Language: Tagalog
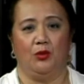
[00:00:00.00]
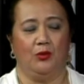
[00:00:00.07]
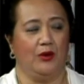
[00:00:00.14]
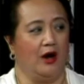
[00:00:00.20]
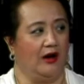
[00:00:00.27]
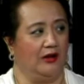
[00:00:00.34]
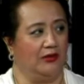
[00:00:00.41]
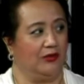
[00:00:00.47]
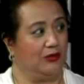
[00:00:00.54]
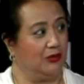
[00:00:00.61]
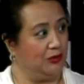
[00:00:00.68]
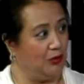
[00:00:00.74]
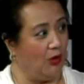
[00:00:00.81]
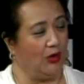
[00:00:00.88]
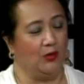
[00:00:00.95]
we are
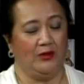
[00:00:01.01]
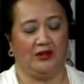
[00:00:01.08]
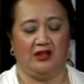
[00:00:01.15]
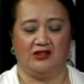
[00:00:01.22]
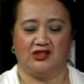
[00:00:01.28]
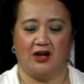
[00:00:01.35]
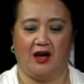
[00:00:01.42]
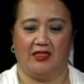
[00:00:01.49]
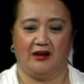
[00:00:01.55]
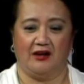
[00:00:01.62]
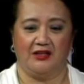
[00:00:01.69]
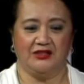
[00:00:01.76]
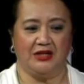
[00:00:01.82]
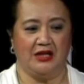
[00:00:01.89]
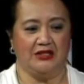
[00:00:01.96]
talking with each other
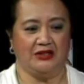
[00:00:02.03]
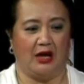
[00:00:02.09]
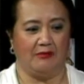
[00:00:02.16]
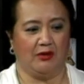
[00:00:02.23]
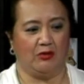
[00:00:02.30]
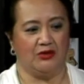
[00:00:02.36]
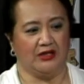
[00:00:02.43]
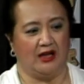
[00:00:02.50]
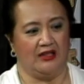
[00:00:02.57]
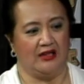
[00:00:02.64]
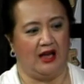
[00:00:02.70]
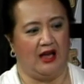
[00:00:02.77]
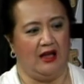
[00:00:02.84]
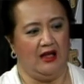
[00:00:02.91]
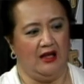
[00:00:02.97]
at sinasabi ko sa
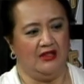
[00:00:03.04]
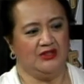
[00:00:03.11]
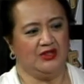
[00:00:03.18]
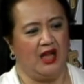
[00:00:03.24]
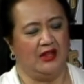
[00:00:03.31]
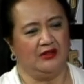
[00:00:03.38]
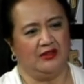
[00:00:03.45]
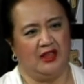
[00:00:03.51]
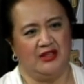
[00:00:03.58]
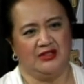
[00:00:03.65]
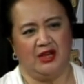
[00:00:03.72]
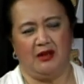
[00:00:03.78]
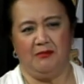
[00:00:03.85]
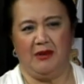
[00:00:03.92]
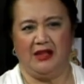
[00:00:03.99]
kanya, Santi,
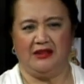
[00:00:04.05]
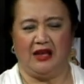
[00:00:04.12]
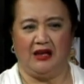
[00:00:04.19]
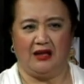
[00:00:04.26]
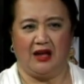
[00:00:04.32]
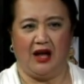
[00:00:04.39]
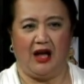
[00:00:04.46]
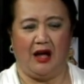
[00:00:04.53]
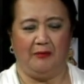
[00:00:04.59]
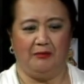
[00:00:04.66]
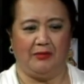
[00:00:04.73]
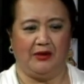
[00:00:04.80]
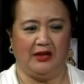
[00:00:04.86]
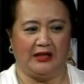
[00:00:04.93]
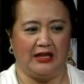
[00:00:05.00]
saan ba talaga ang
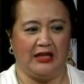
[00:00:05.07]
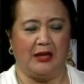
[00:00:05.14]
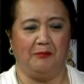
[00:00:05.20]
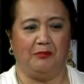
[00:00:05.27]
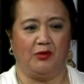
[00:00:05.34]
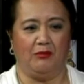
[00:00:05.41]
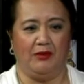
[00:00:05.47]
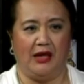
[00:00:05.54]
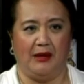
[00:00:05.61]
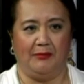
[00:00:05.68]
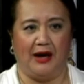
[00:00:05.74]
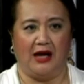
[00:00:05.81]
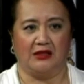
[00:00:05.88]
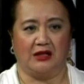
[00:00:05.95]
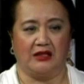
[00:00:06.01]
nagiging
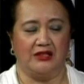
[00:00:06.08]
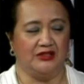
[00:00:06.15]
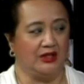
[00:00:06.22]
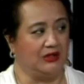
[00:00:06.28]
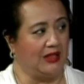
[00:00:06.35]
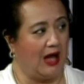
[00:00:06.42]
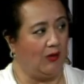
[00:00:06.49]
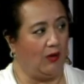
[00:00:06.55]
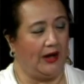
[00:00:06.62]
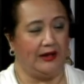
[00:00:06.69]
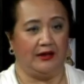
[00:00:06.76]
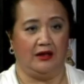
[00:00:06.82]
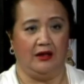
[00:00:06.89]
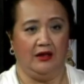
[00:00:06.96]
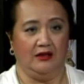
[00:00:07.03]
problema at ang isang tao
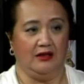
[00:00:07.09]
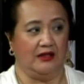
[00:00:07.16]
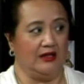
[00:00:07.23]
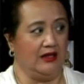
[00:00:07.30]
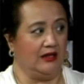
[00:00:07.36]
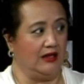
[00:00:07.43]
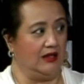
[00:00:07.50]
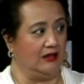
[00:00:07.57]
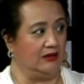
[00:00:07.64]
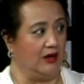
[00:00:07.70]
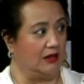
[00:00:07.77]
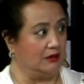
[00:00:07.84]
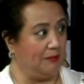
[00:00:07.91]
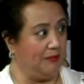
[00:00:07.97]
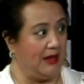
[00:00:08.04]
ay nagiging
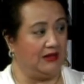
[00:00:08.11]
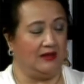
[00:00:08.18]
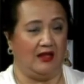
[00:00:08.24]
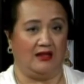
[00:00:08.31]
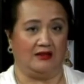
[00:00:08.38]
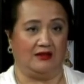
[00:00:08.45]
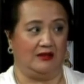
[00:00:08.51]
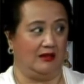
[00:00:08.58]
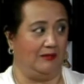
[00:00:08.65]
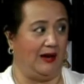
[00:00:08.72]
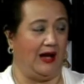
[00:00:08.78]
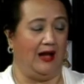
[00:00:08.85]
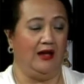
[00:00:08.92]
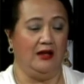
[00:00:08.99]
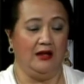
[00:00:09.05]
drug dependent, 'di
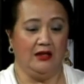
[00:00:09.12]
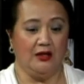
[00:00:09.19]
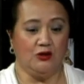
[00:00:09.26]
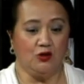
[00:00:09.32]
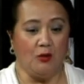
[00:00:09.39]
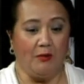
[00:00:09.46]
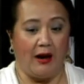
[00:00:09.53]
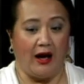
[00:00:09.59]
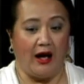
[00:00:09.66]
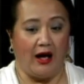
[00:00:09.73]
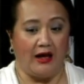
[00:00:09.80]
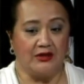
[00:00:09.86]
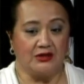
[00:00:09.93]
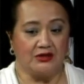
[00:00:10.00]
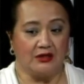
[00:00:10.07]
ba? Ito ba
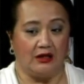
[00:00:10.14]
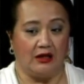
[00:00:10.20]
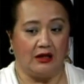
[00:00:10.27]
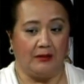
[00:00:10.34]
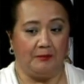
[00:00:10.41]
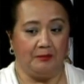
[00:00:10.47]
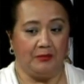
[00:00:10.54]
ay sa